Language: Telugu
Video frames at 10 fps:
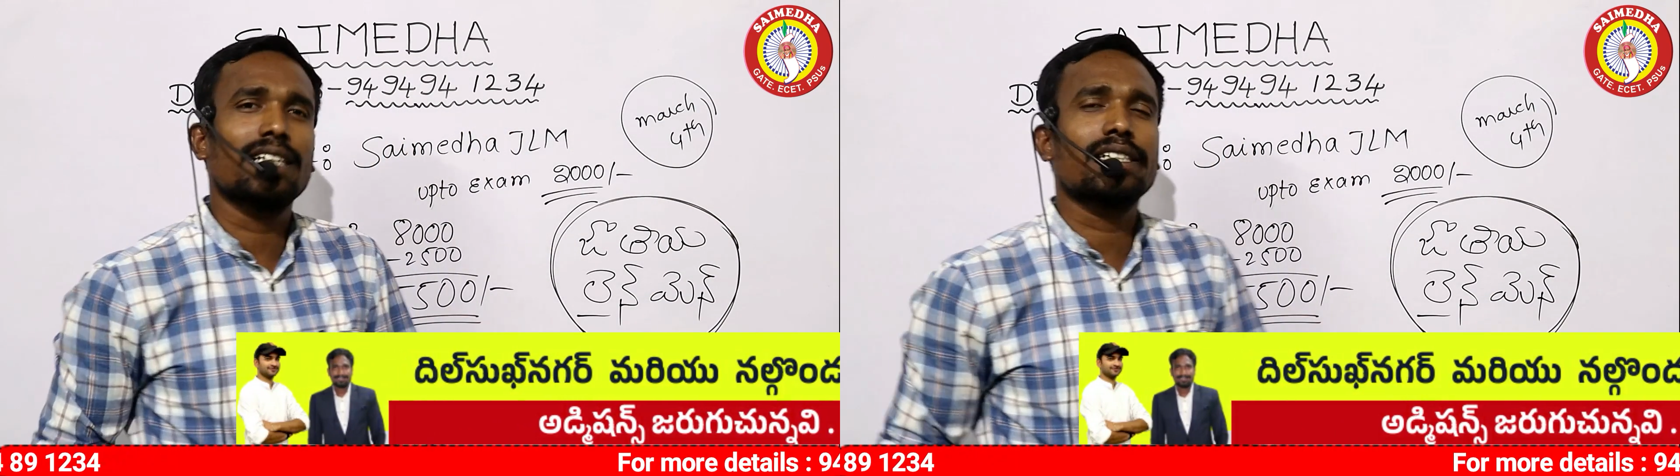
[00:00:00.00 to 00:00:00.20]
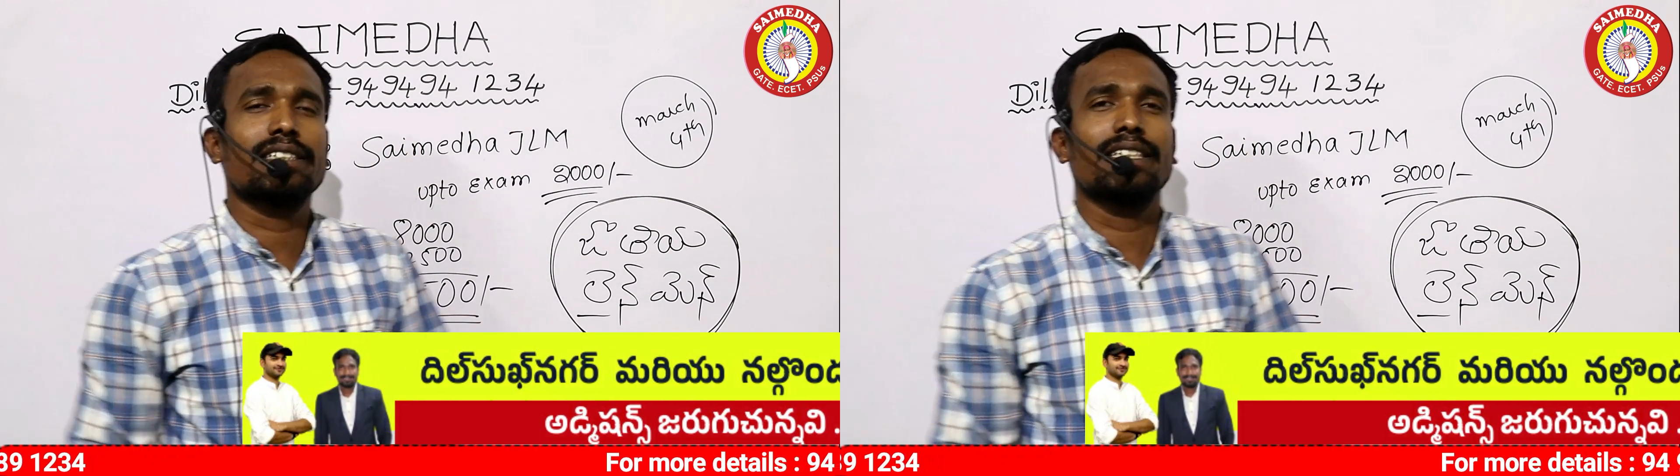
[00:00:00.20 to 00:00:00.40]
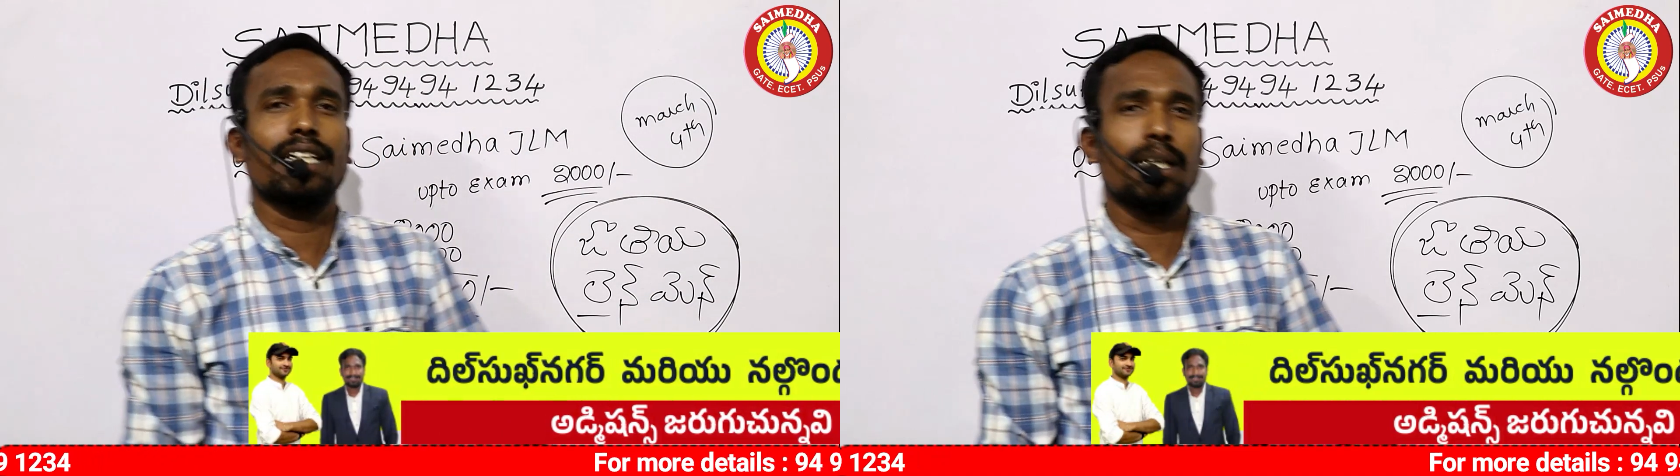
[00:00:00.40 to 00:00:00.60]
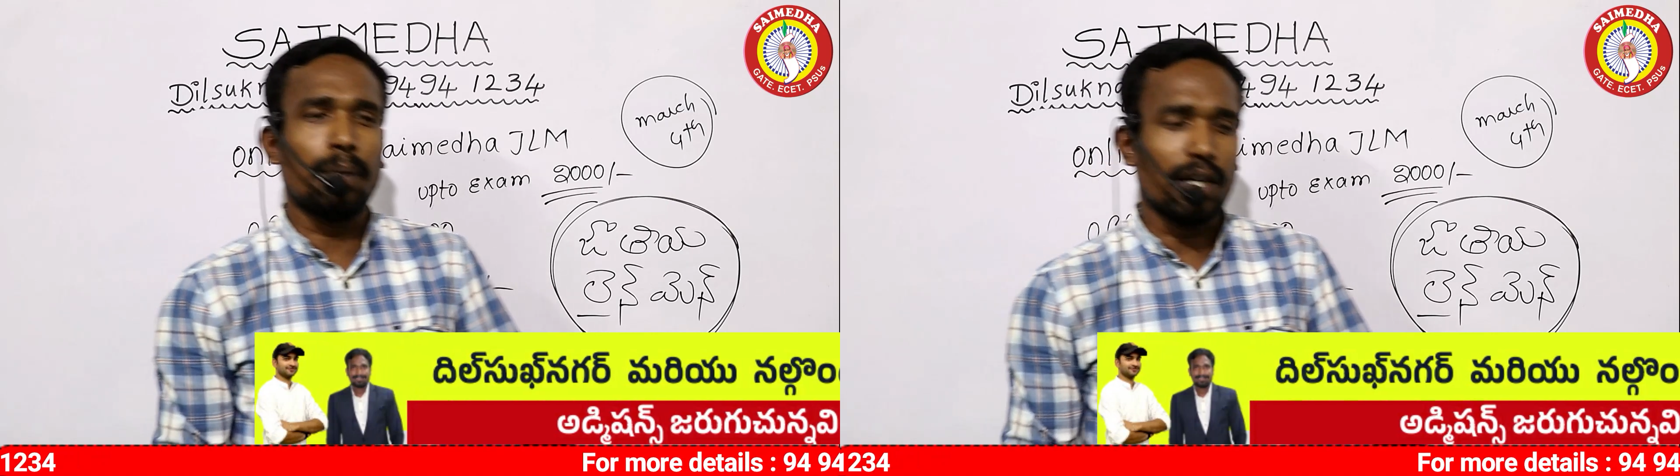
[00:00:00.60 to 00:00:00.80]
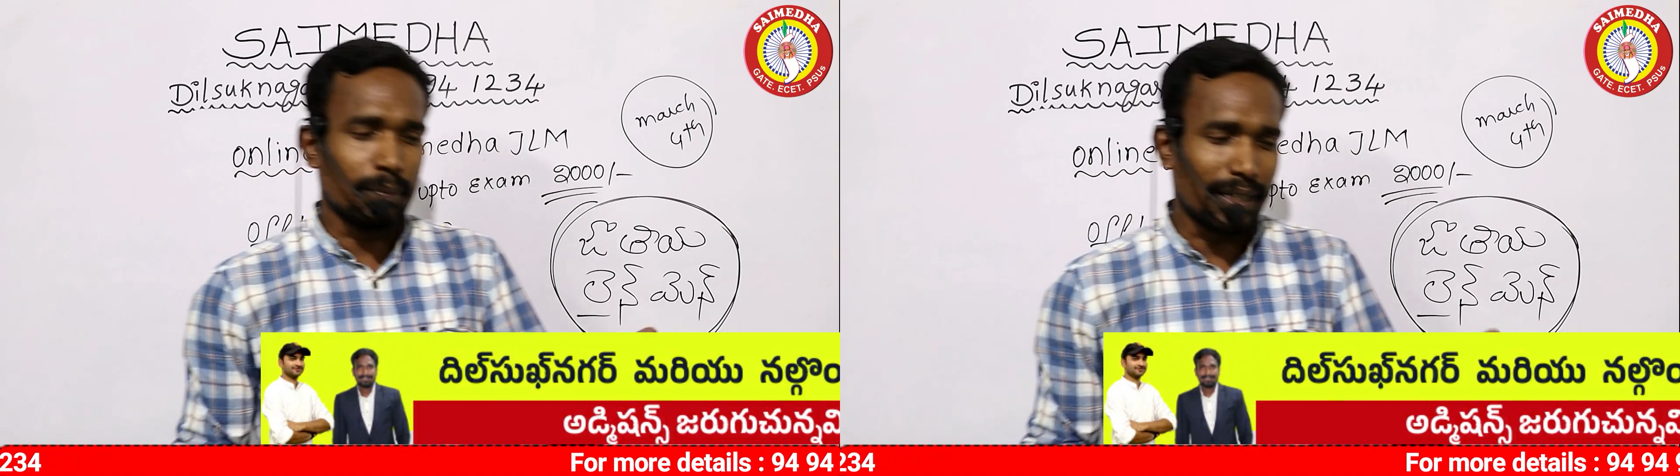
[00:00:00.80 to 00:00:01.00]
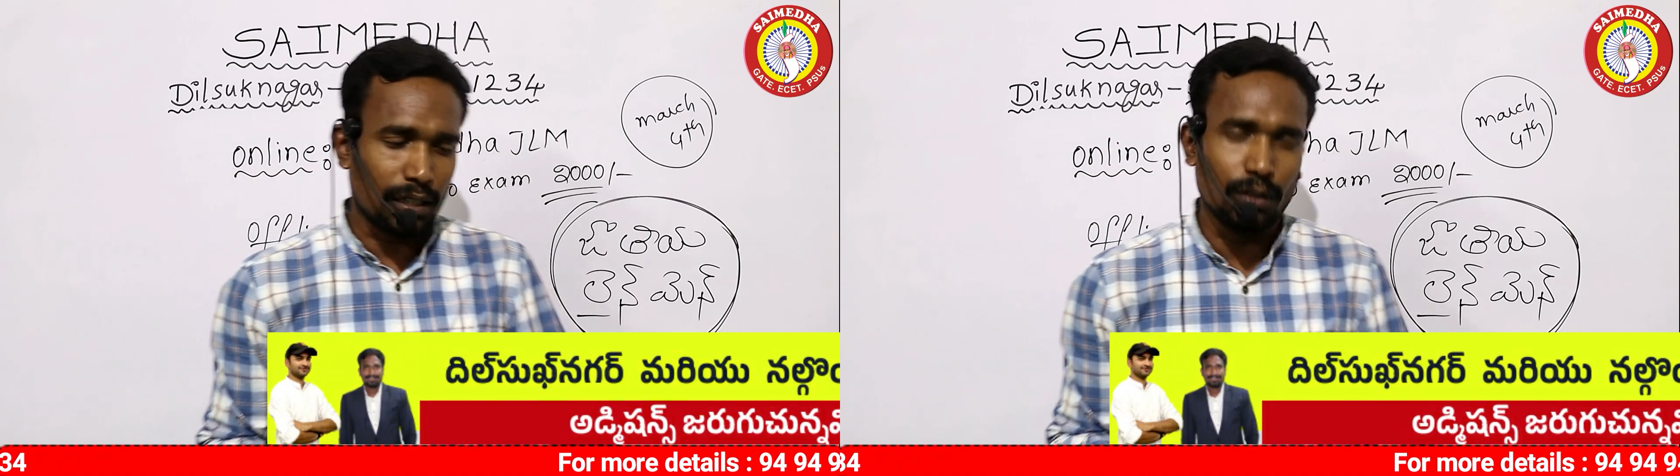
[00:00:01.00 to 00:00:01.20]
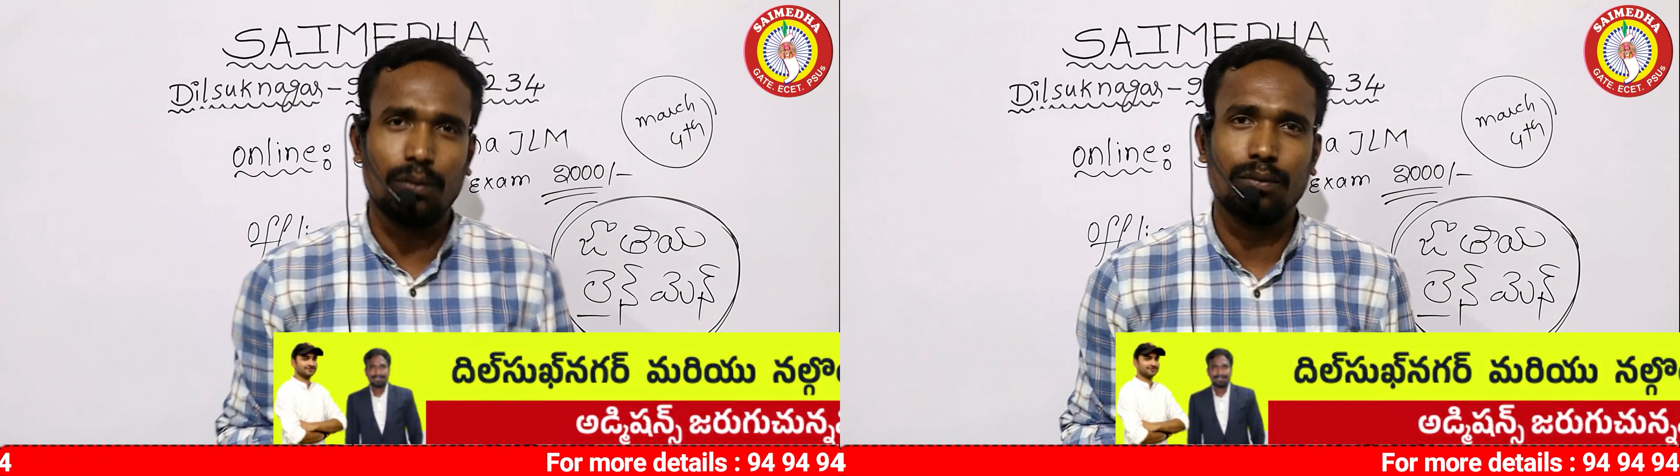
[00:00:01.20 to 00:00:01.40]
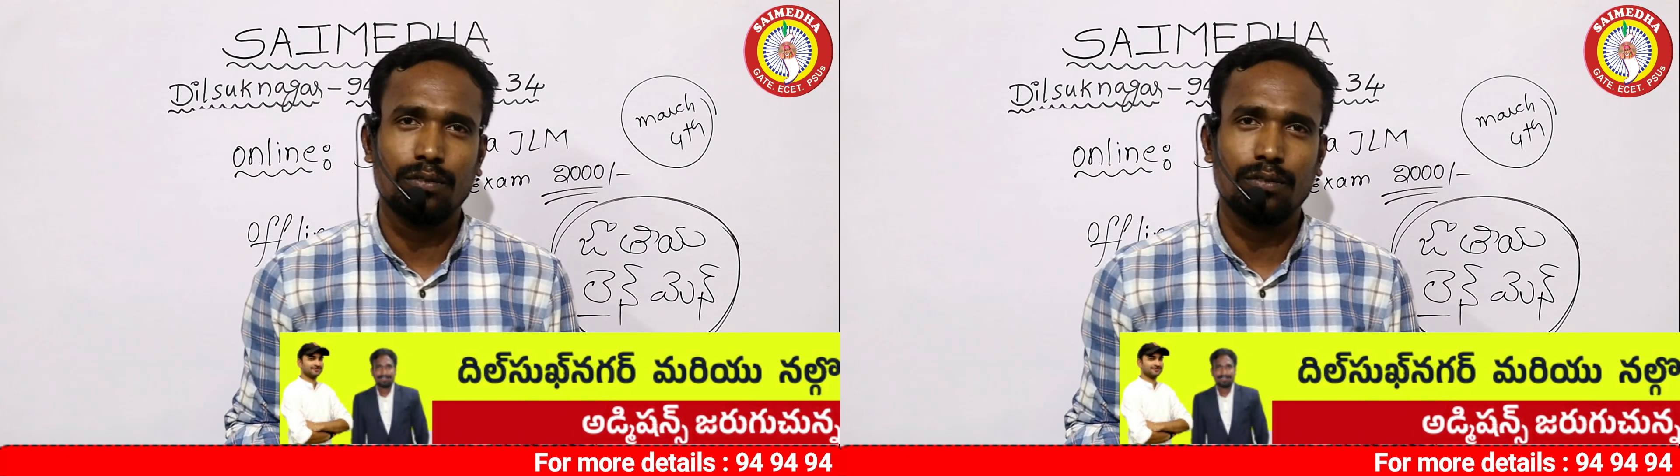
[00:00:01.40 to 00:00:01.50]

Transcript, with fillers: ఎలక్ట్రిసిటీ డిపార్ట్మెంట్లో